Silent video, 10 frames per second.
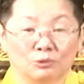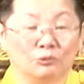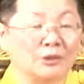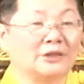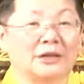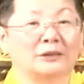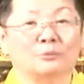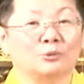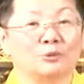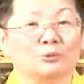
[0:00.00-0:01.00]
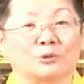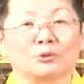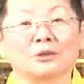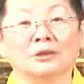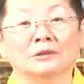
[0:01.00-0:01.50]
祖尊讲的，不是我
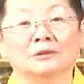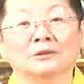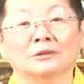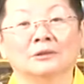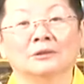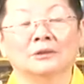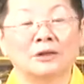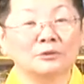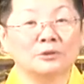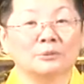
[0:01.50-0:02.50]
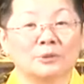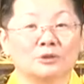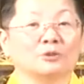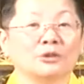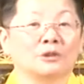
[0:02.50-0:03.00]
说的。他说什么
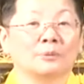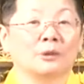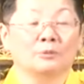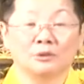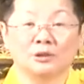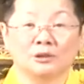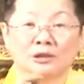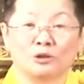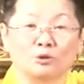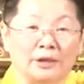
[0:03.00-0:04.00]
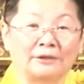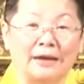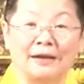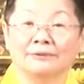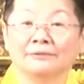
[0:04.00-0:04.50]
就是什么，我只是一个传达。